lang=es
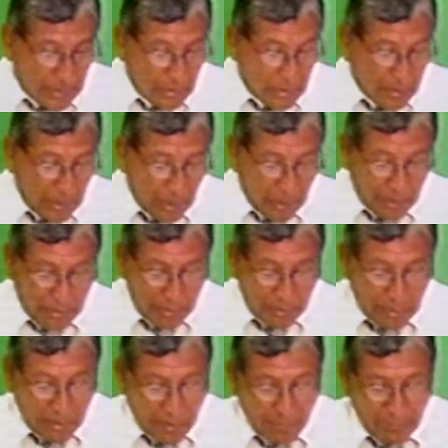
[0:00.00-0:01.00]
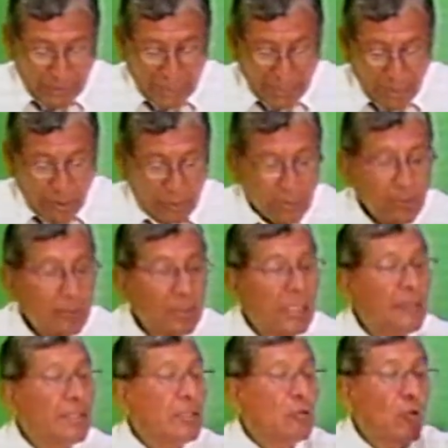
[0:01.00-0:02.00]
Hay,
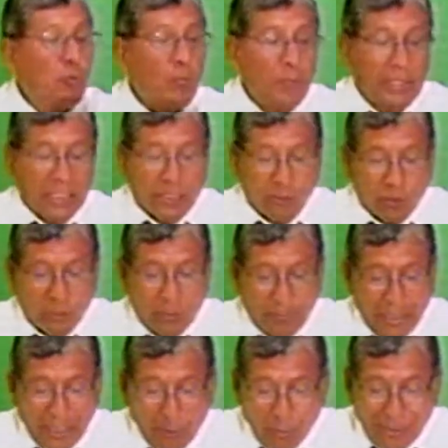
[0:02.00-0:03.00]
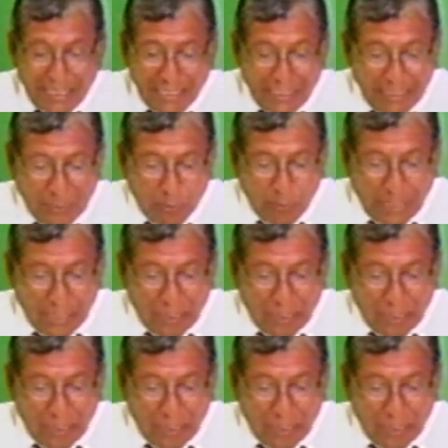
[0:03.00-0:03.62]
conversión de vehículos a gas natural,